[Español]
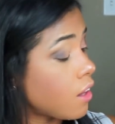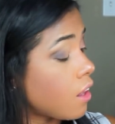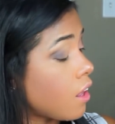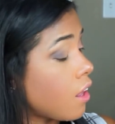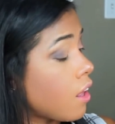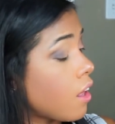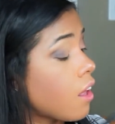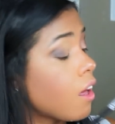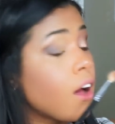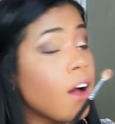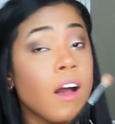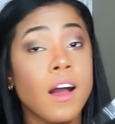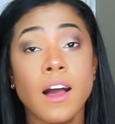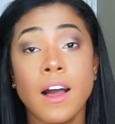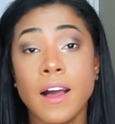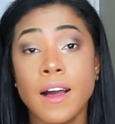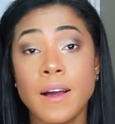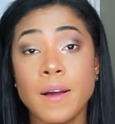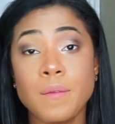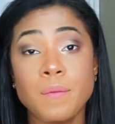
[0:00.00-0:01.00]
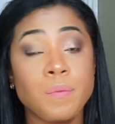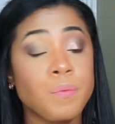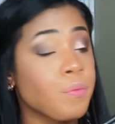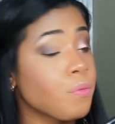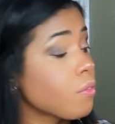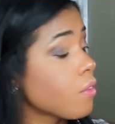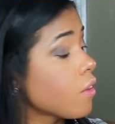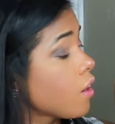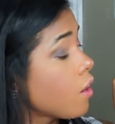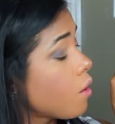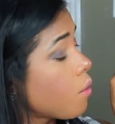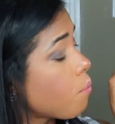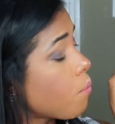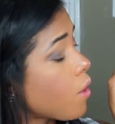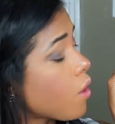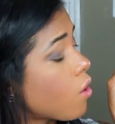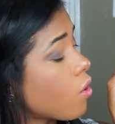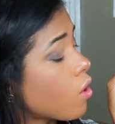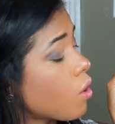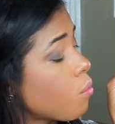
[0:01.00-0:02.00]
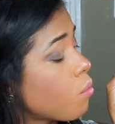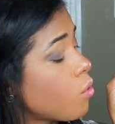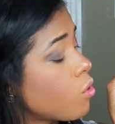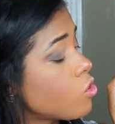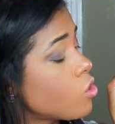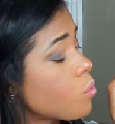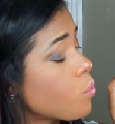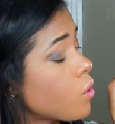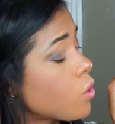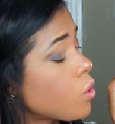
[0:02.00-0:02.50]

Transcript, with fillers: de um, Makeup Revolution